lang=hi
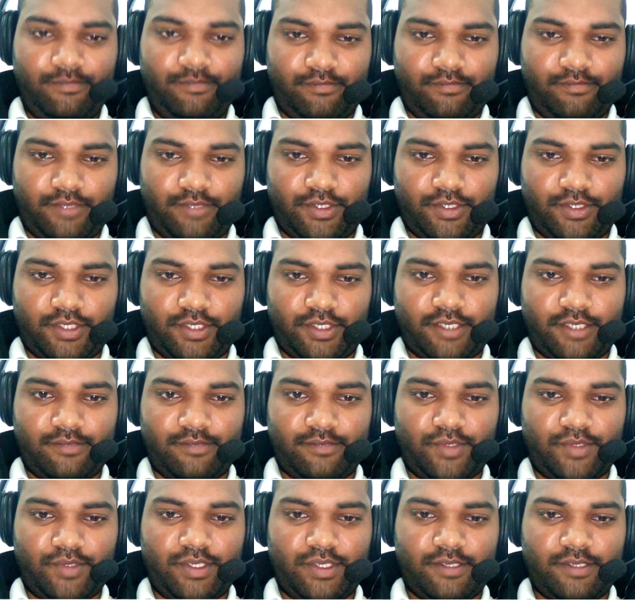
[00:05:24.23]
बचाव
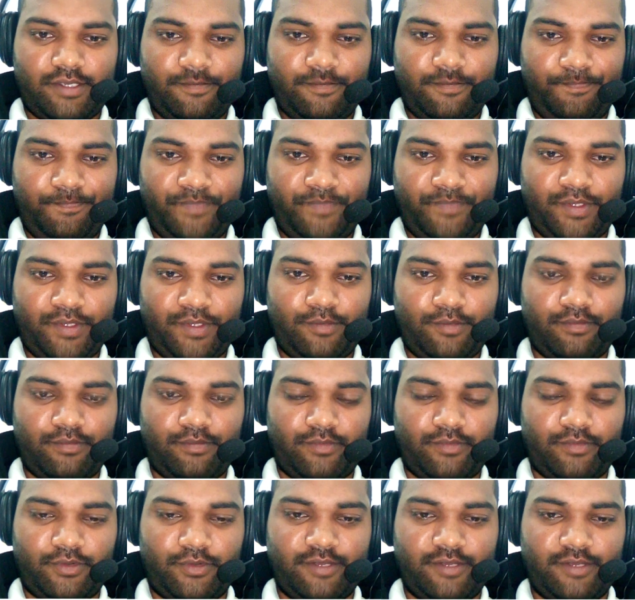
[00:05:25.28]
गई है
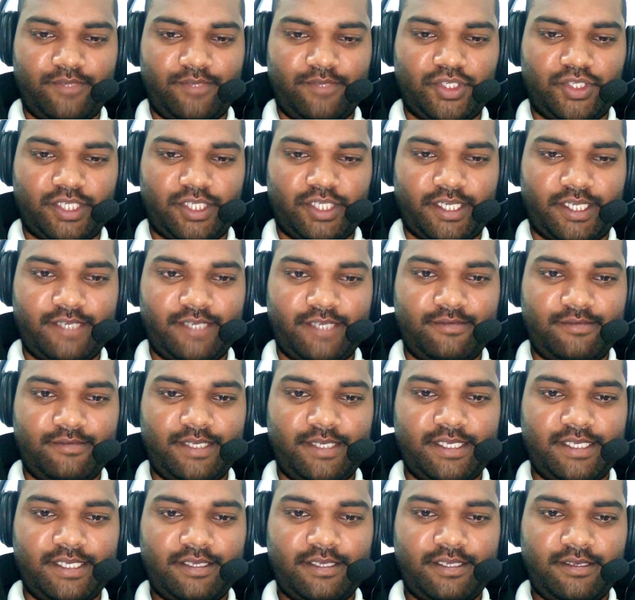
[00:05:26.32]
मोड़े पे चढ़ाई
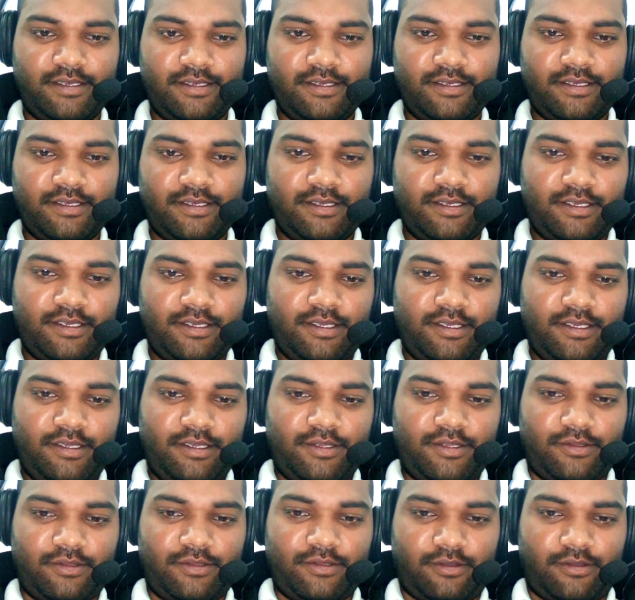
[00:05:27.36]
हुई है
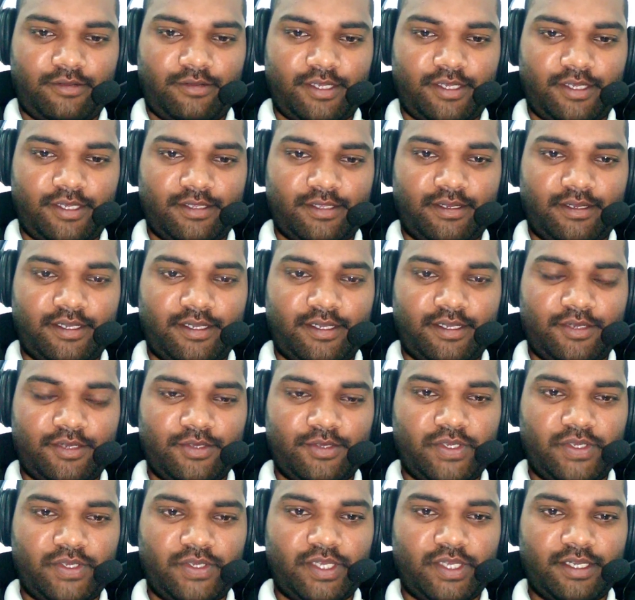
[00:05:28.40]
और खतरनाक
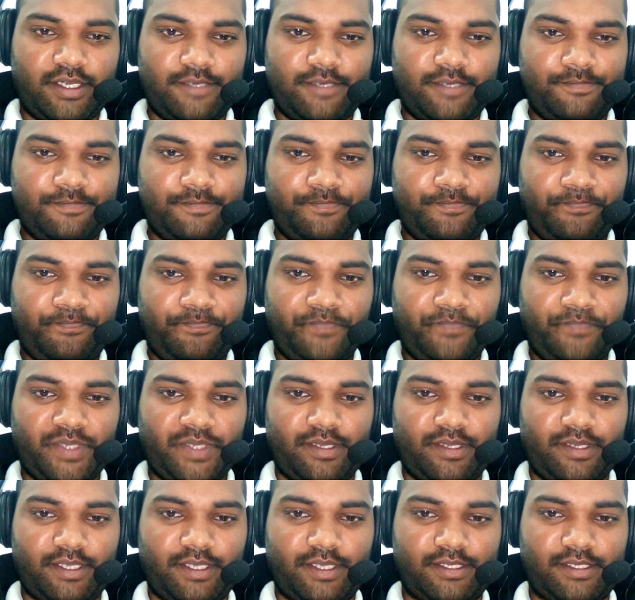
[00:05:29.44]
हो जाला
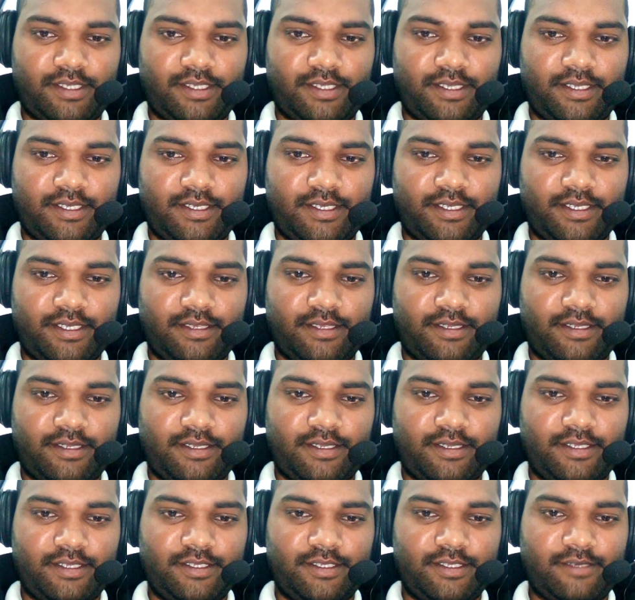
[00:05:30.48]
रास्ता देखा कितना
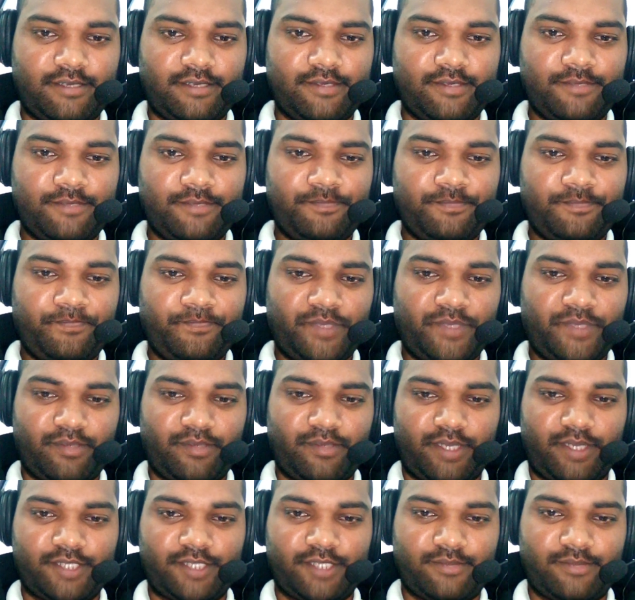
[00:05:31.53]
डेंजर हुआ
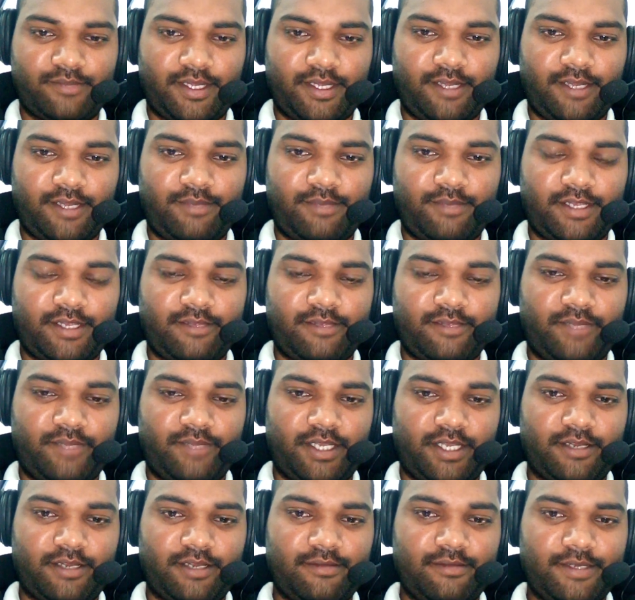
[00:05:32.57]
बांस बल्ली पे एकदम
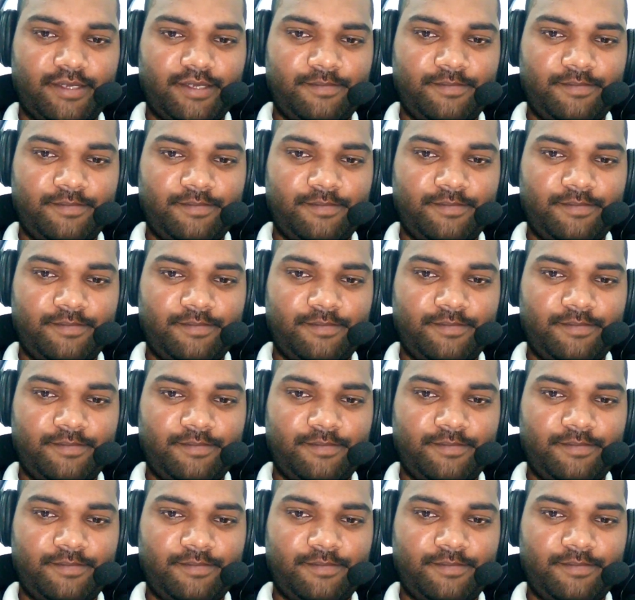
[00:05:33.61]
टिकल बा